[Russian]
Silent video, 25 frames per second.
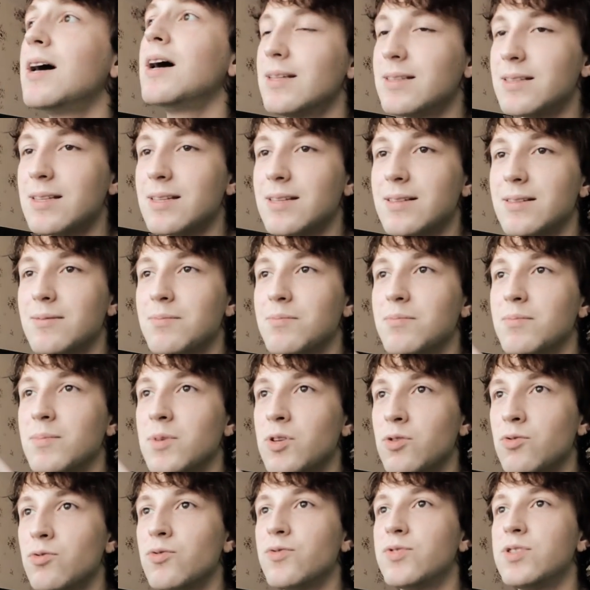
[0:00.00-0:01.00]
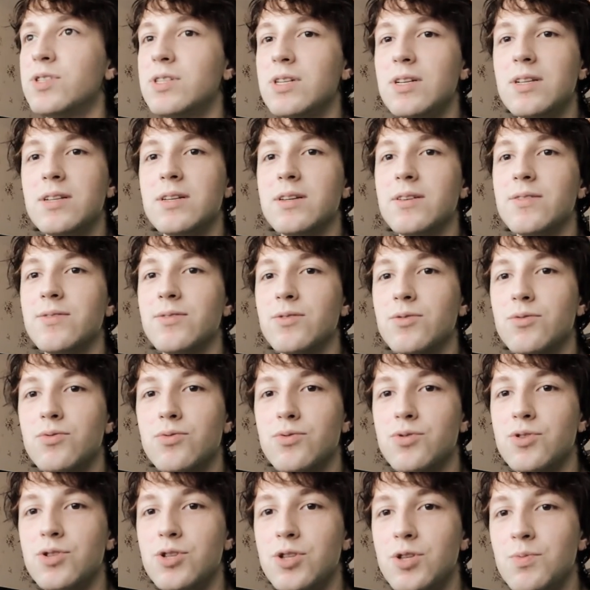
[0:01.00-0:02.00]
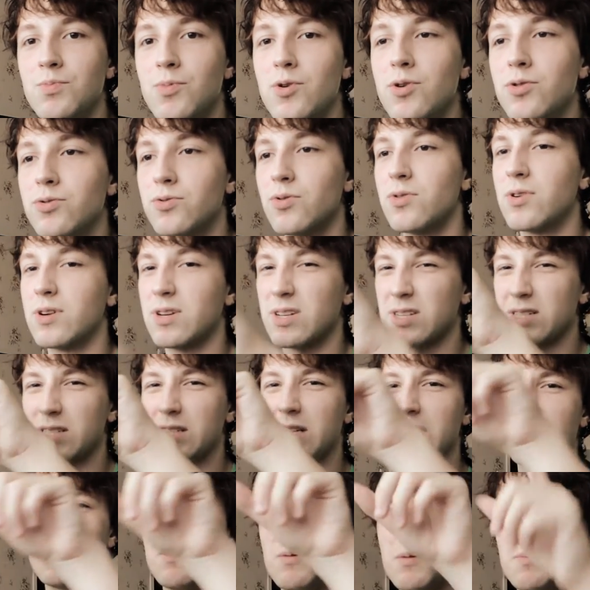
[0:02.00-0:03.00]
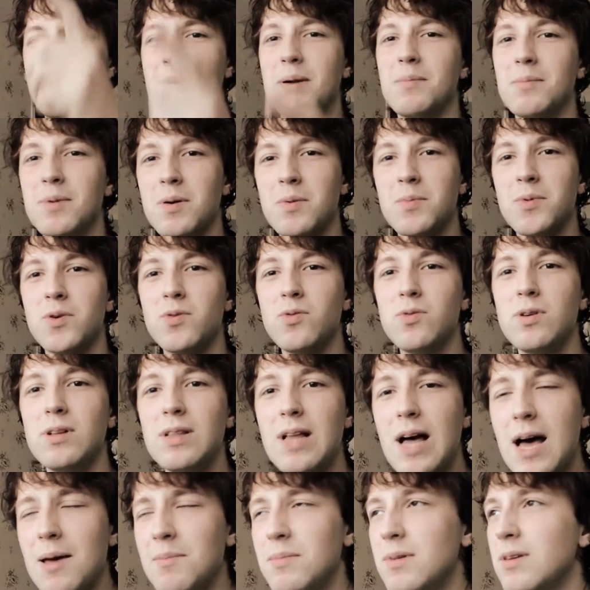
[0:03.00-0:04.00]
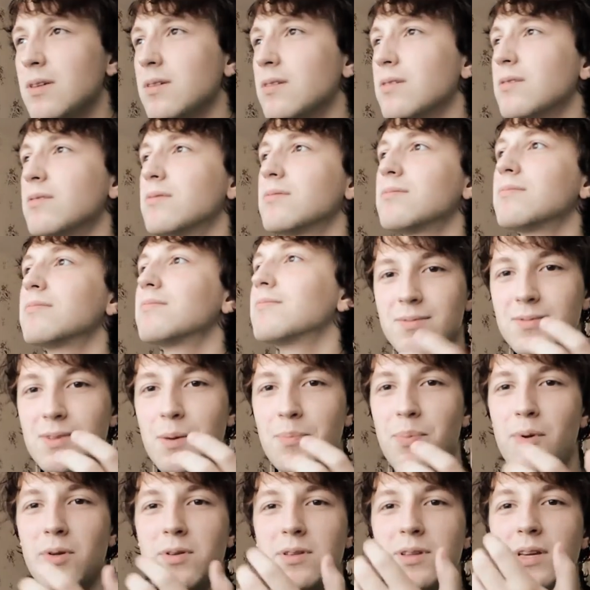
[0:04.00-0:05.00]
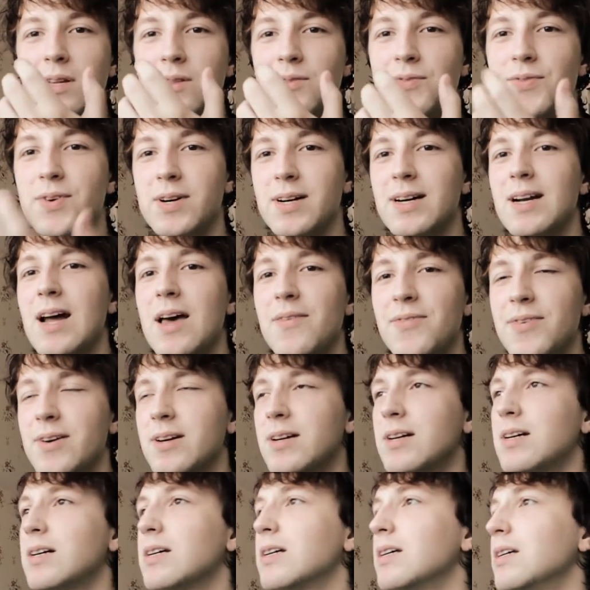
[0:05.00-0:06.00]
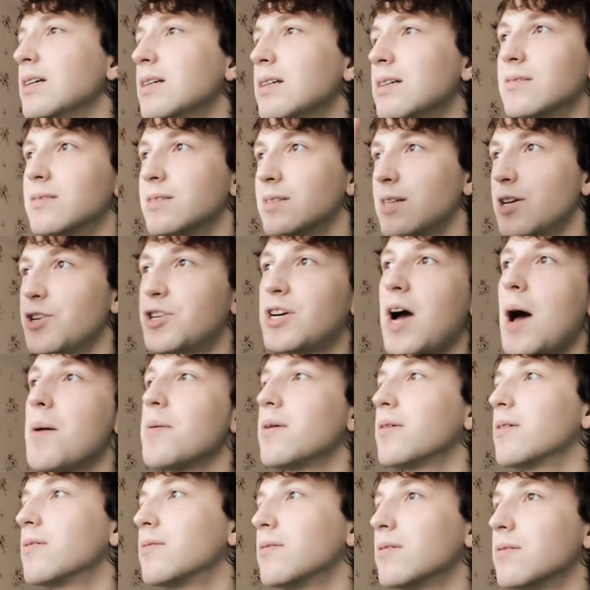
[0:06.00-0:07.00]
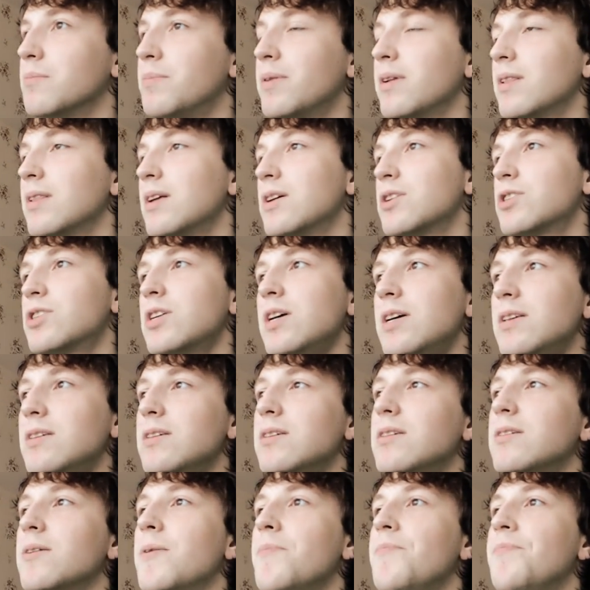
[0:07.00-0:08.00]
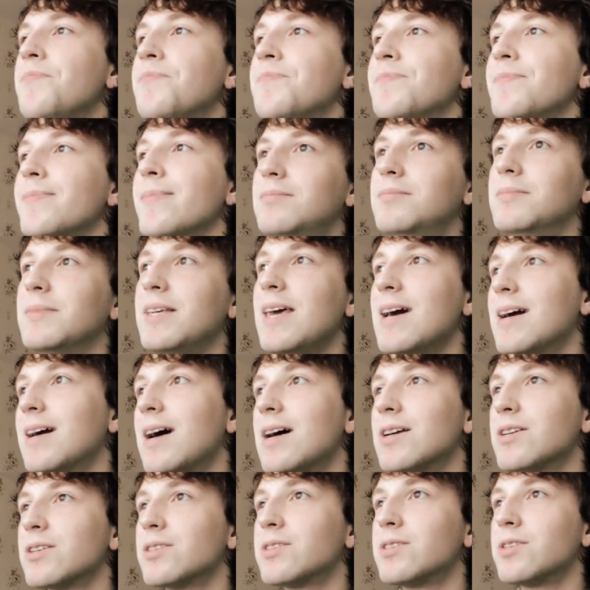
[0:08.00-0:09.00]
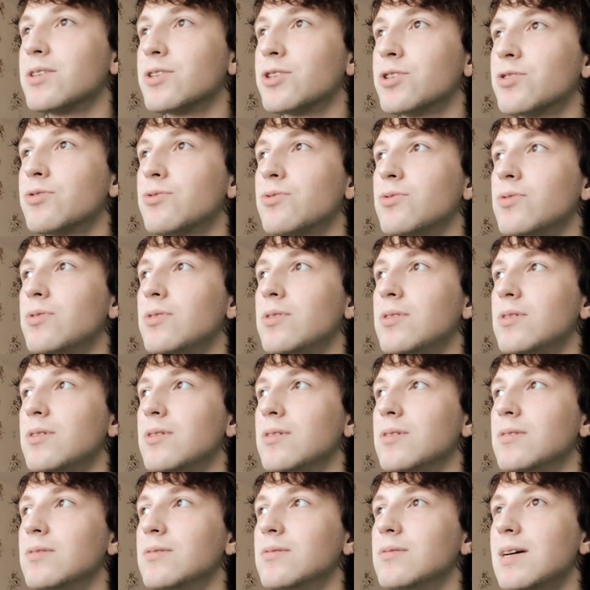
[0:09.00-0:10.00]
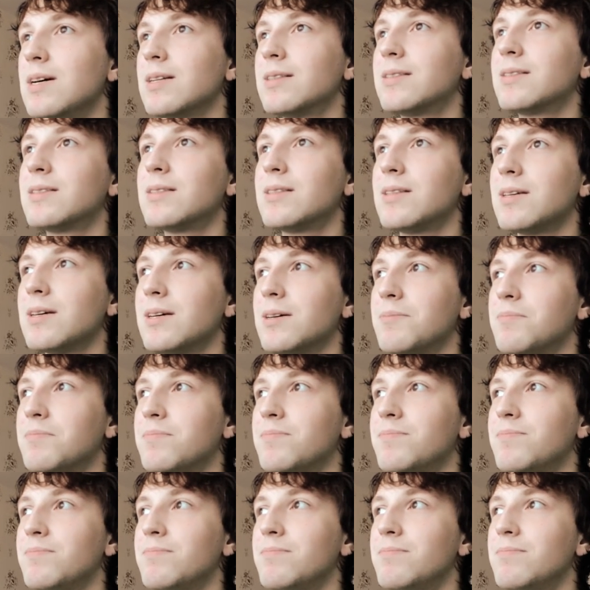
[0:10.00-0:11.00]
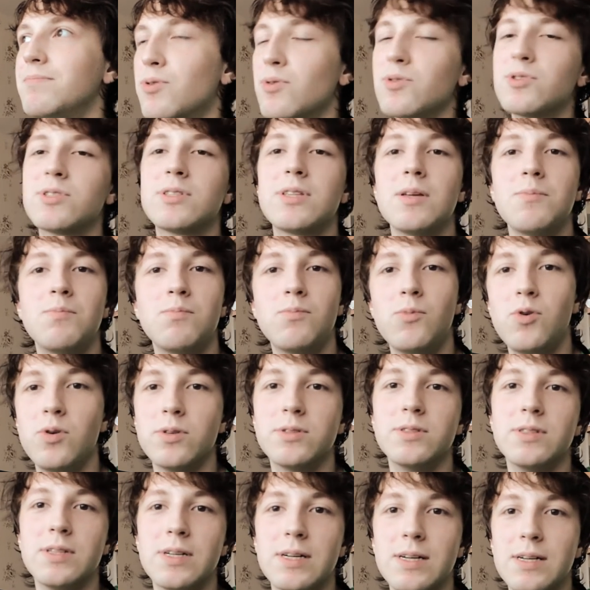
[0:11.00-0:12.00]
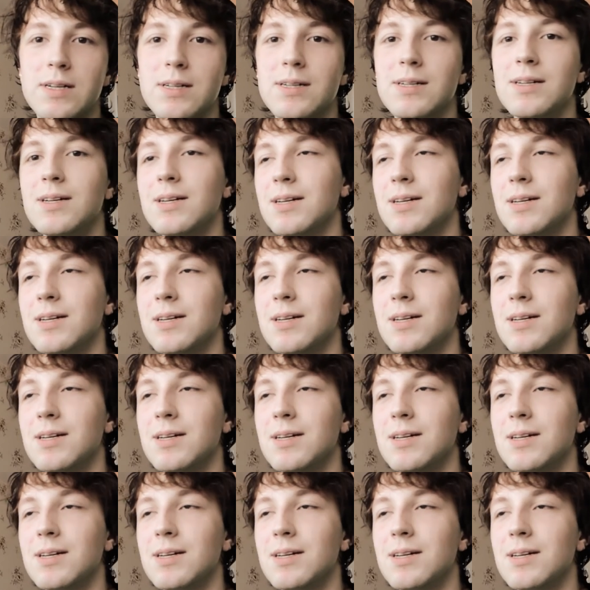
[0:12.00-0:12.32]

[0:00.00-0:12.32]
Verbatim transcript: Это меню в стиле Windows 7, только с такими прямыми углами, наполнено инфографикой, значками приложений. Мне кажется, что это просто модно.